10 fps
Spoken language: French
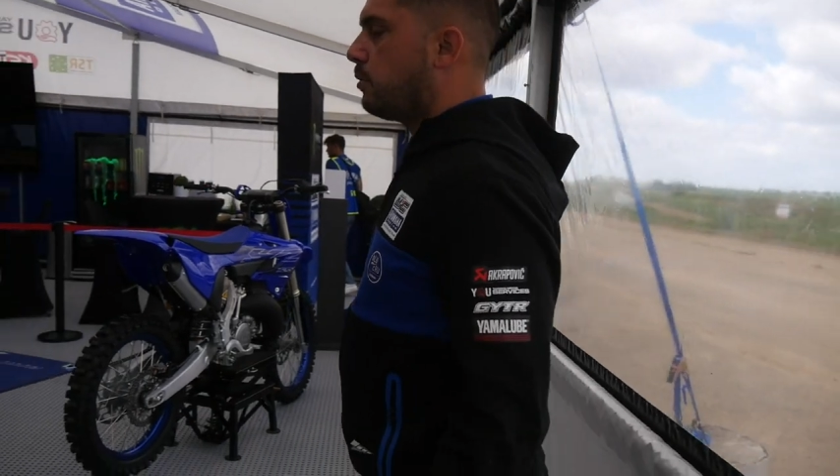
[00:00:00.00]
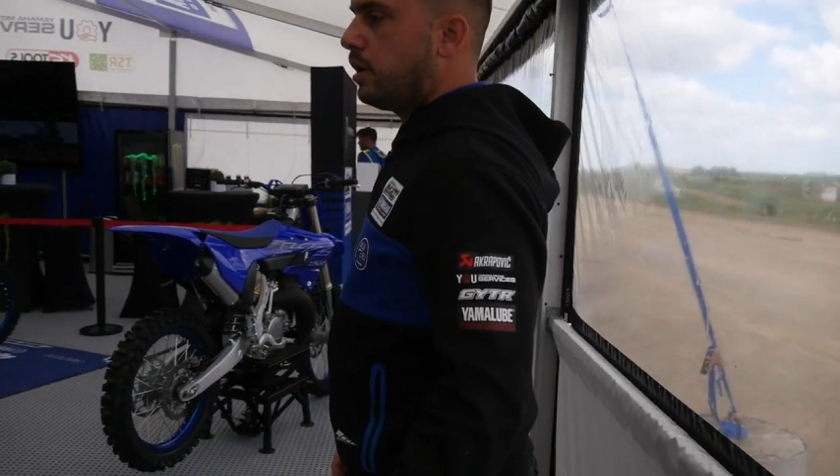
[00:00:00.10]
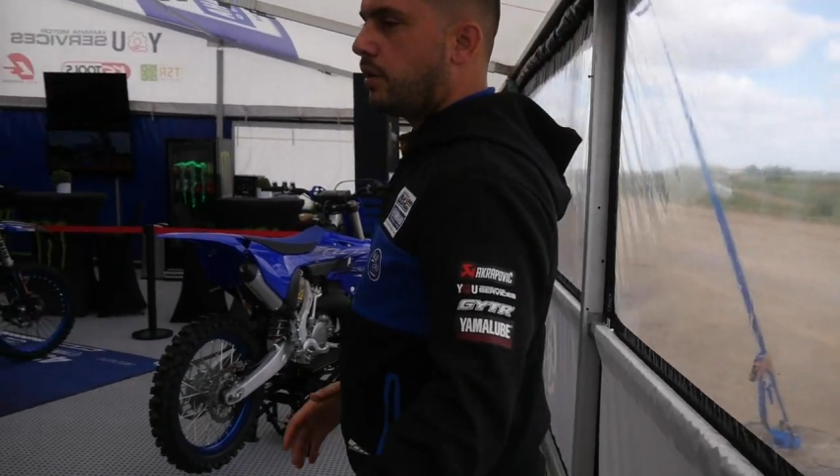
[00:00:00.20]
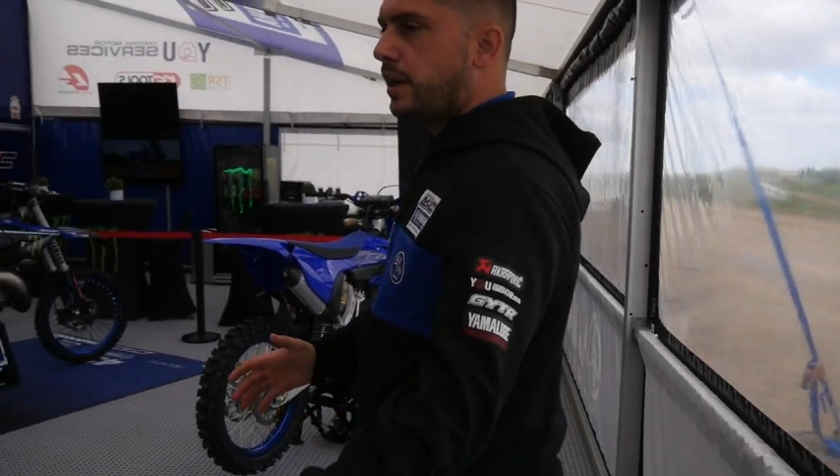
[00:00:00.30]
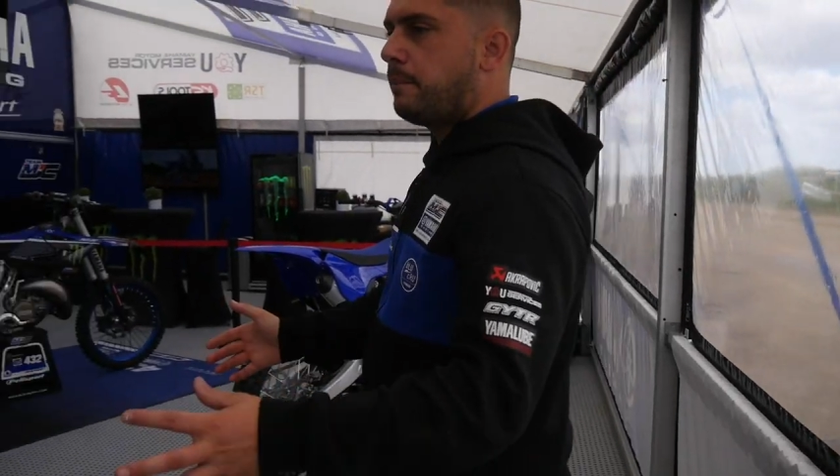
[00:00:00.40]
bon
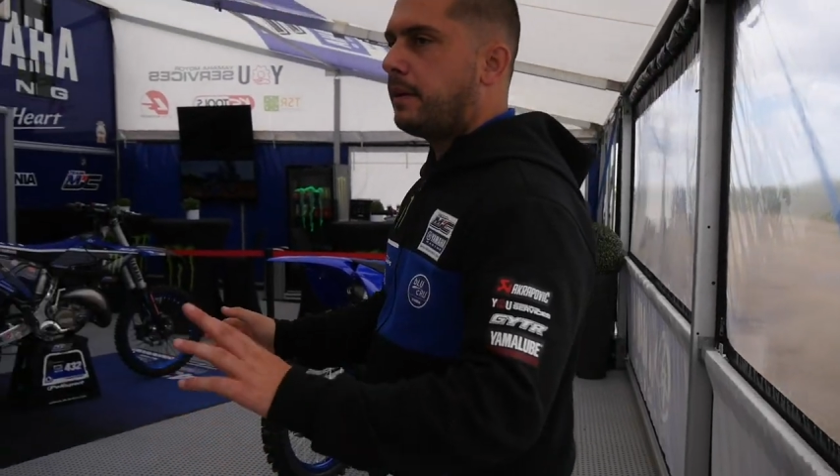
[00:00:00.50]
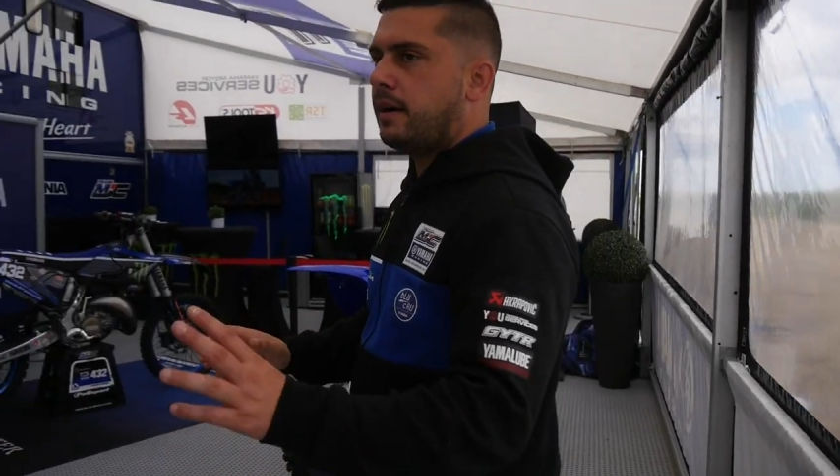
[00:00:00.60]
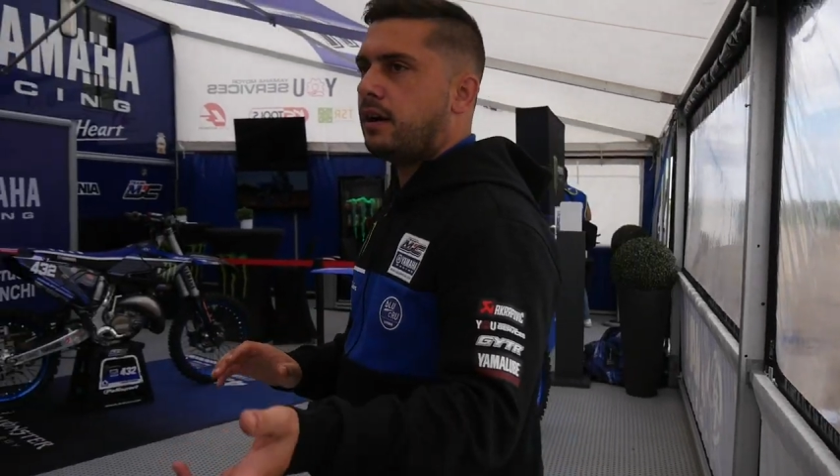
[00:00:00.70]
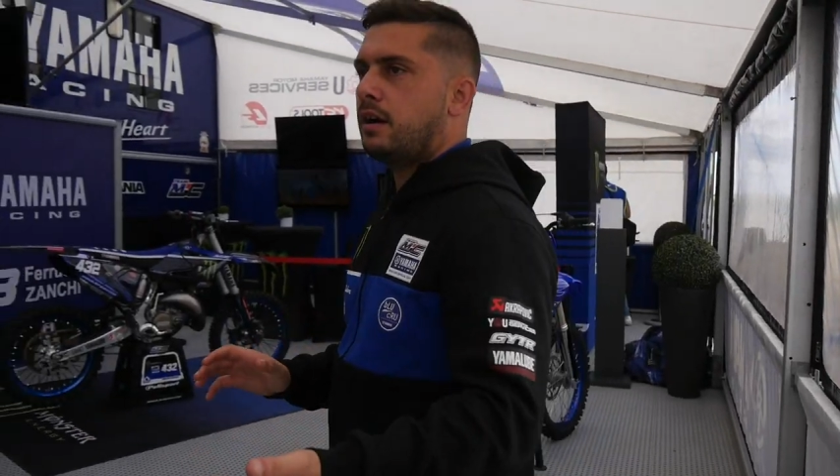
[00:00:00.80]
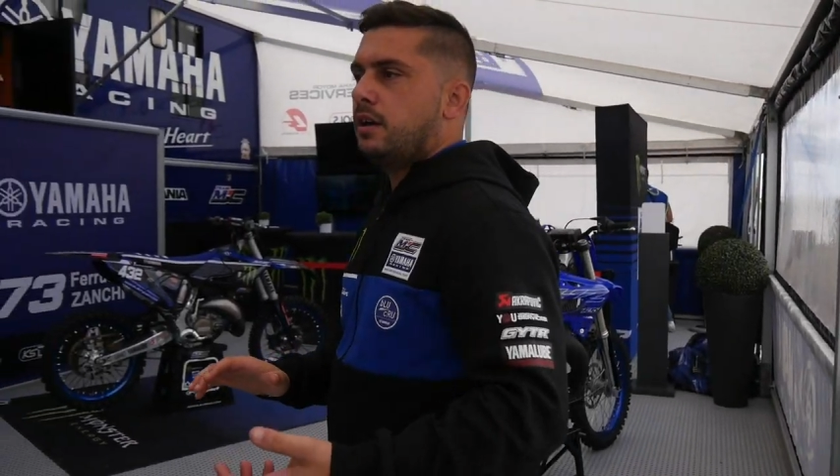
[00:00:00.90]
là, on n'a
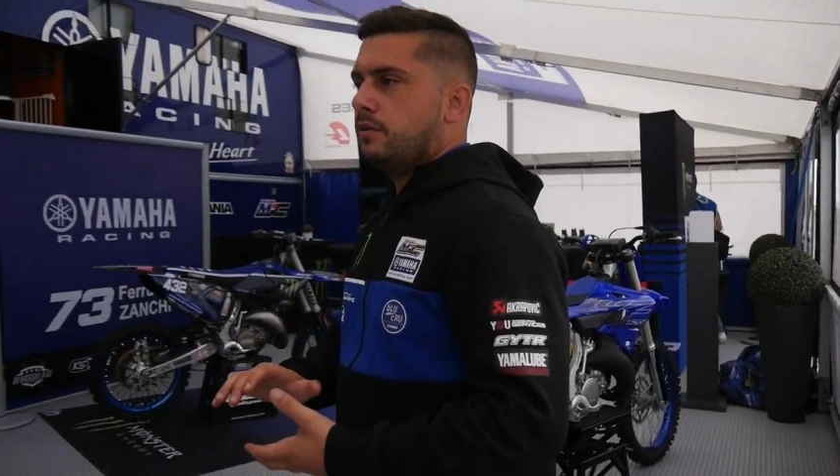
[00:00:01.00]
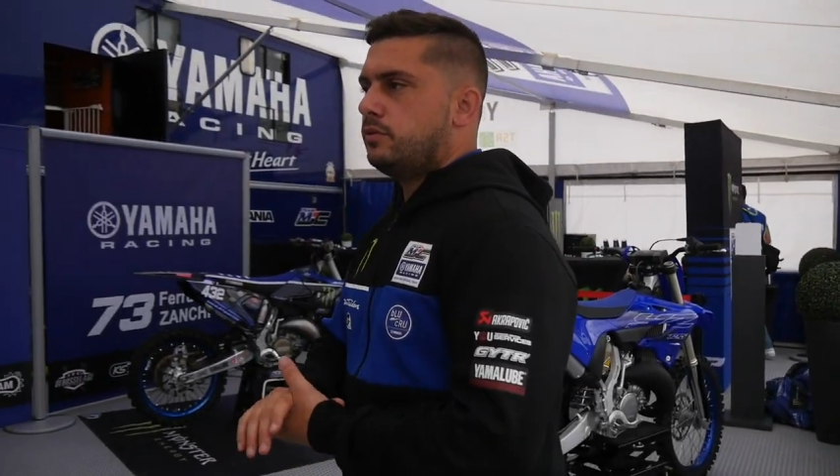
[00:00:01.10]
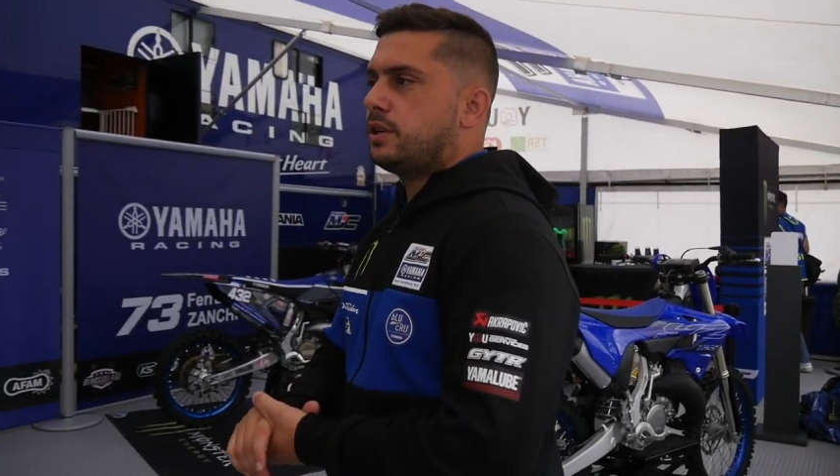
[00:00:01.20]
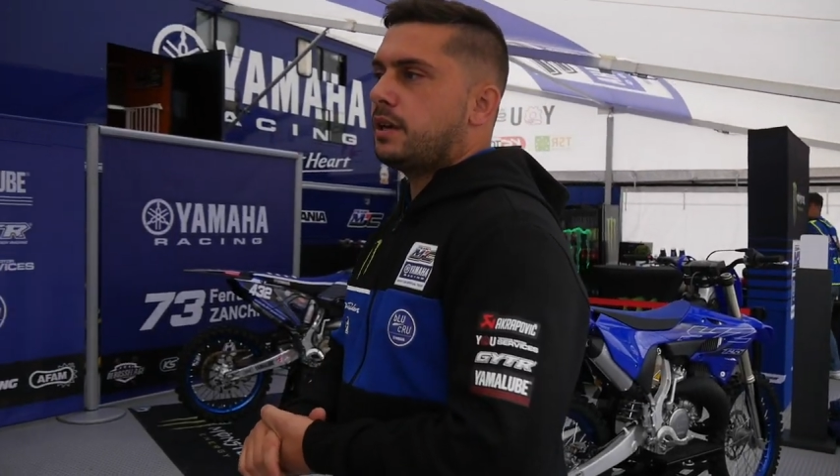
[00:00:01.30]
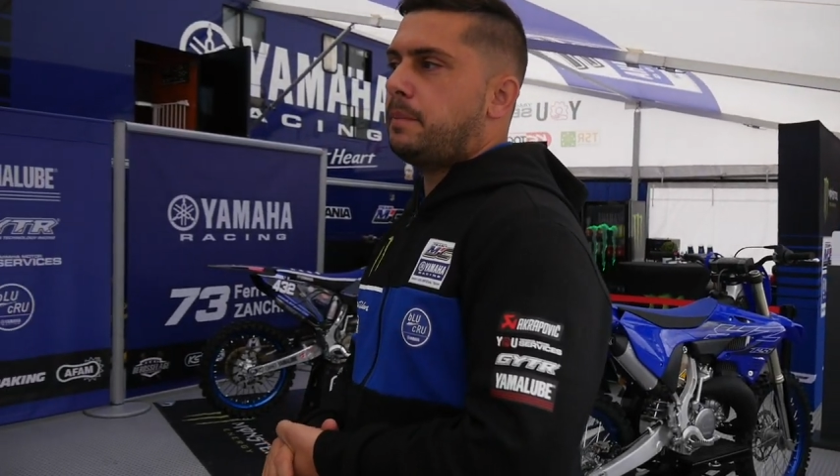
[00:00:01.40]
pas,
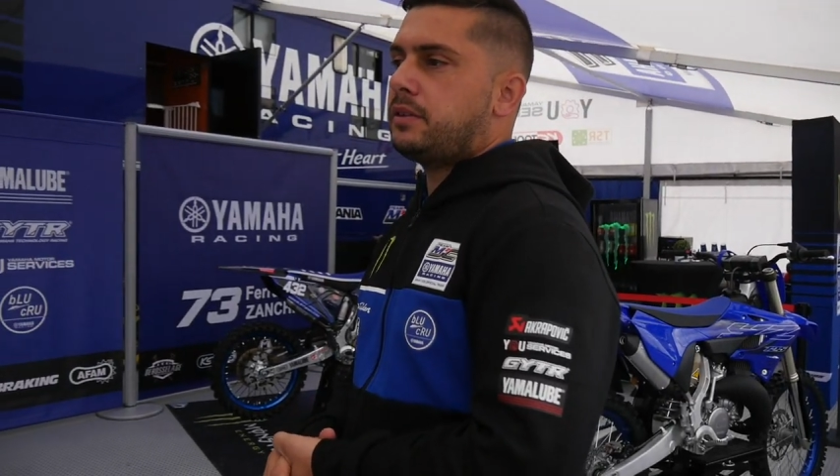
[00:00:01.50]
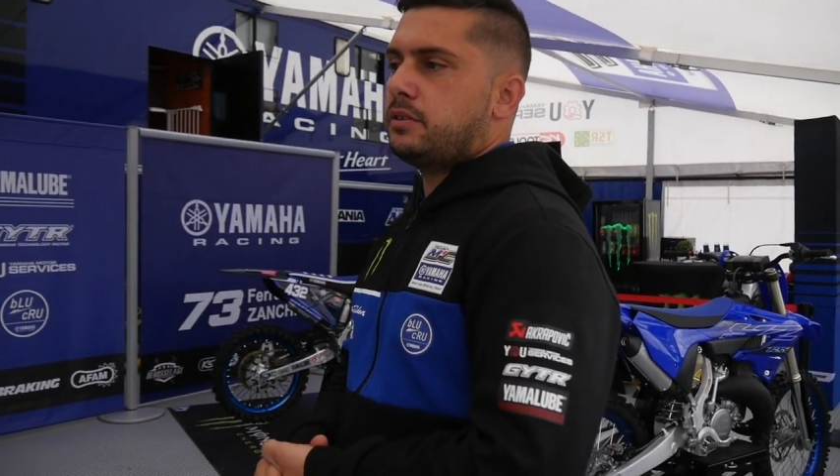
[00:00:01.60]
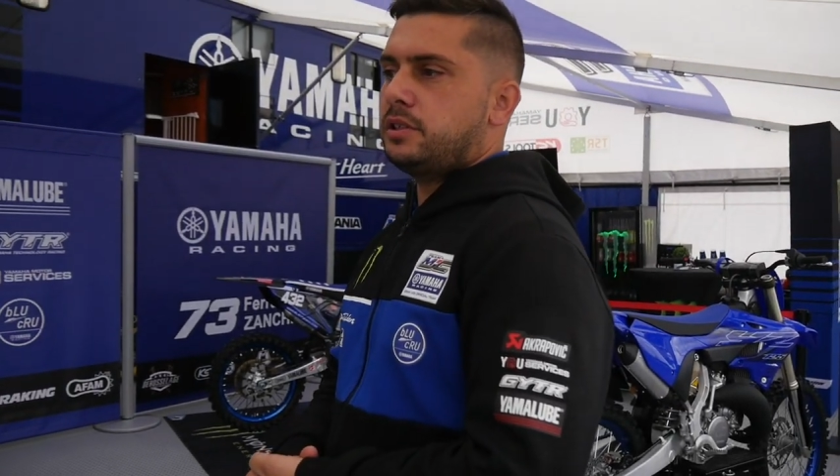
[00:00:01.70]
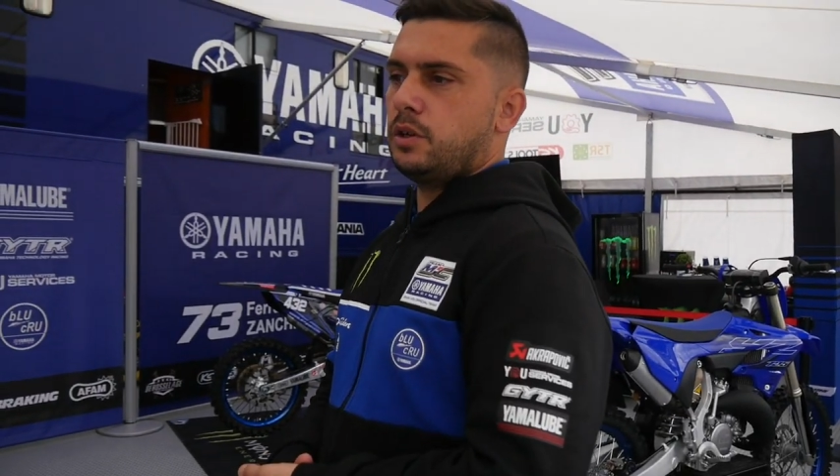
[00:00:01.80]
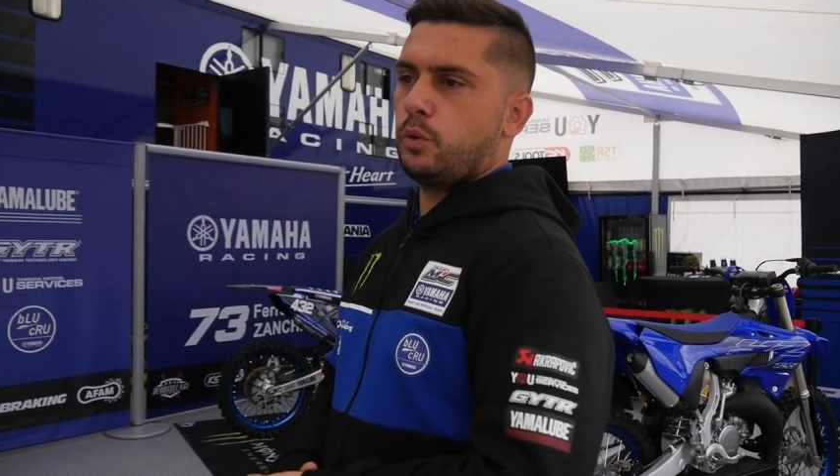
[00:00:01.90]
vu qu'il n'y a
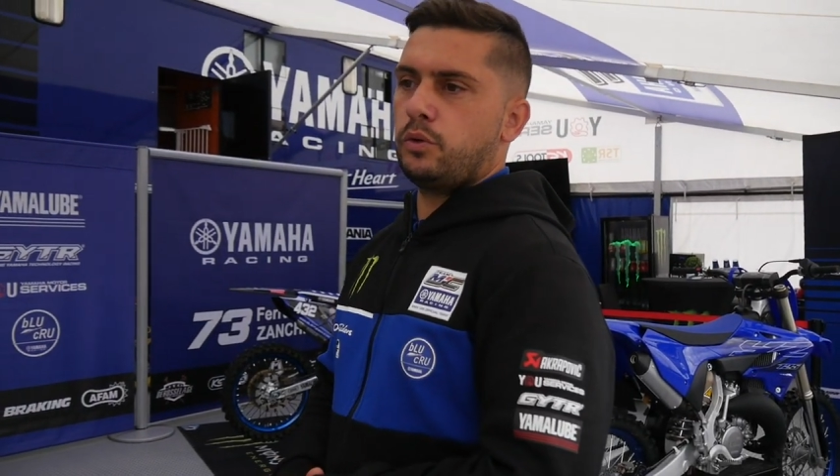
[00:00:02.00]
personne qui roule,